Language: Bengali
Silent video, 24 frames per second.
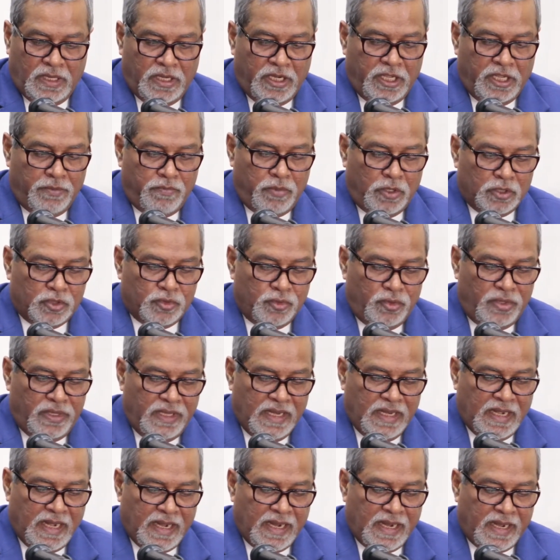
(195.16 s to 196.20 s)
নির্বাচনী
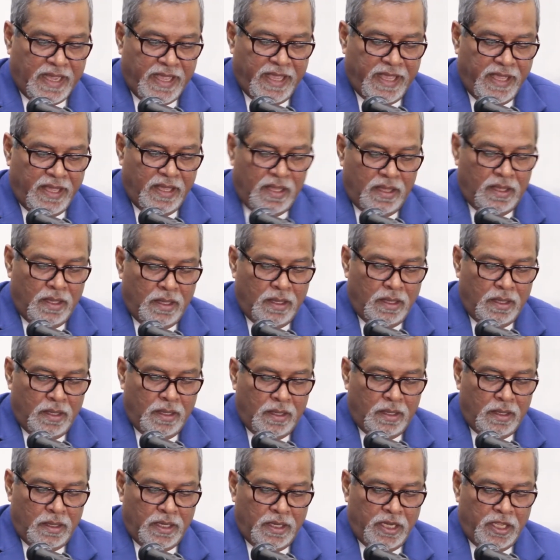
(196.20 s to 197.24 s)
এলাকায়
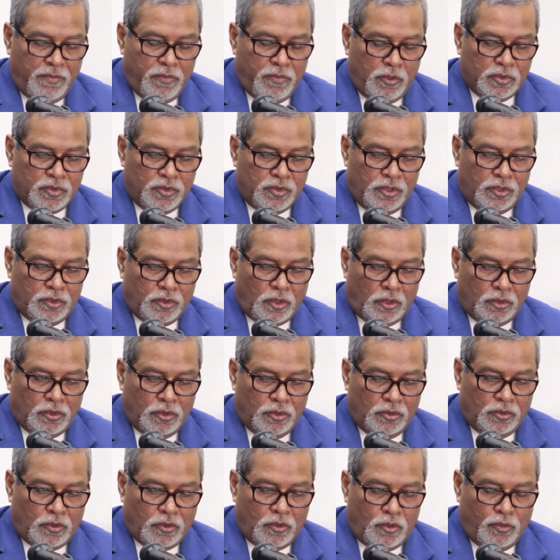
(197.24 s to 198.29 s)
নির্বাচনী
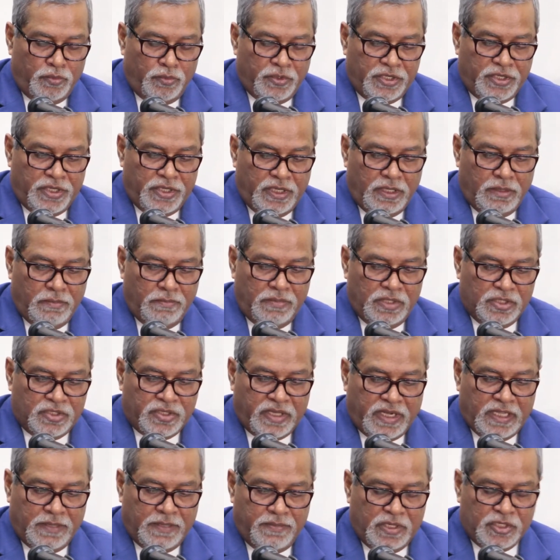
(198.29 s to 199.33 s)
তদন্ত কমিটি
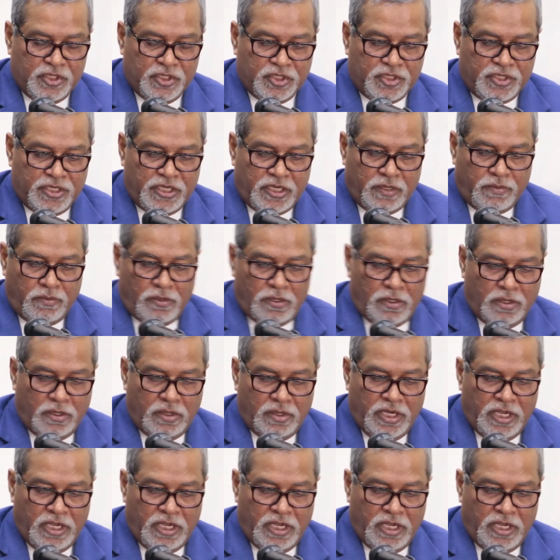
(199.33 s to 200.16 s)
বিচারিক ম্যাজিস্ট্রেট এবং